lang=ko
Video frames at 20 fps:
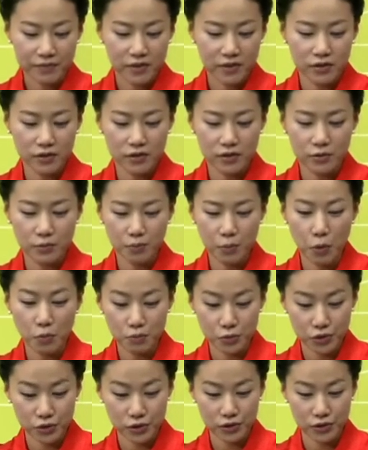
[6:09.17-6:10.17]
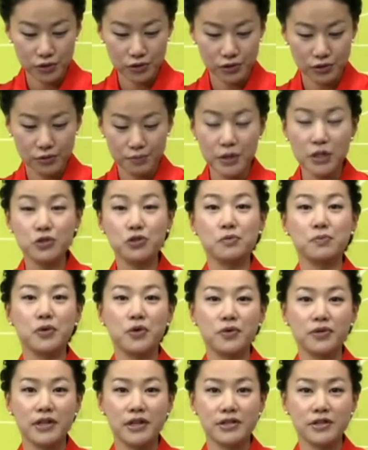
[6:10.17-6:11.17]
음, 본문 어, 필수
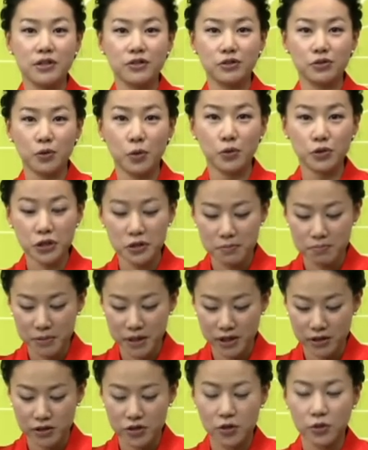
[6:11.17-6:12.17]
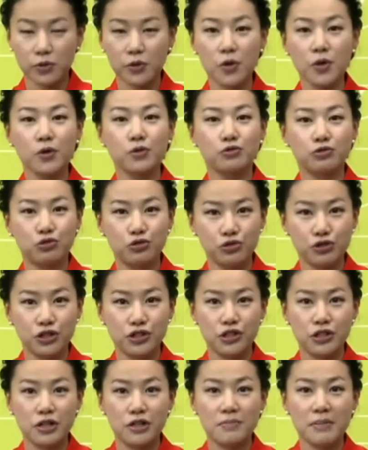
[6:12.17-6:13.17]
표현에서는 50m 정도,
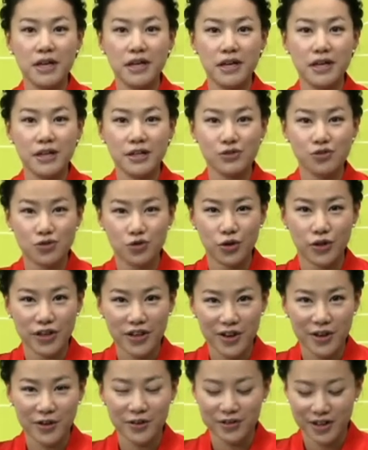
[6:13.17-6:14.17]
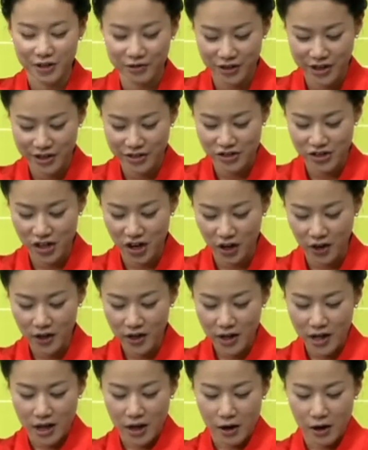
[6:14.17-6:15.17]
50m 左右라고 했죠.
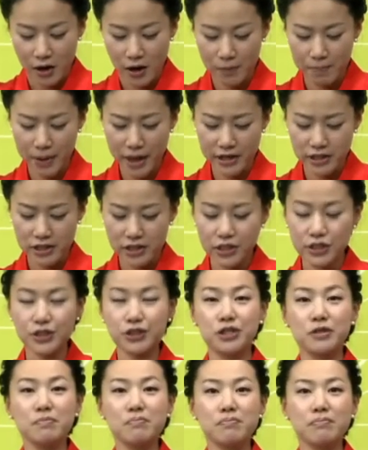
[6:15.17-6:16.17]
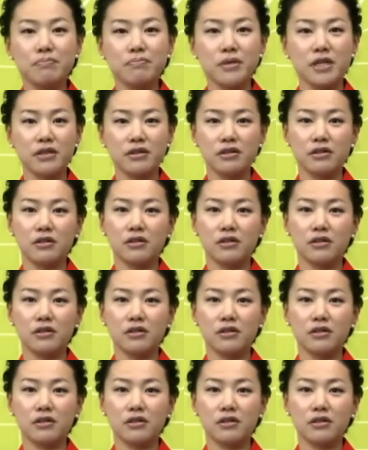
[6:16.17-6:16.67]
어, 170m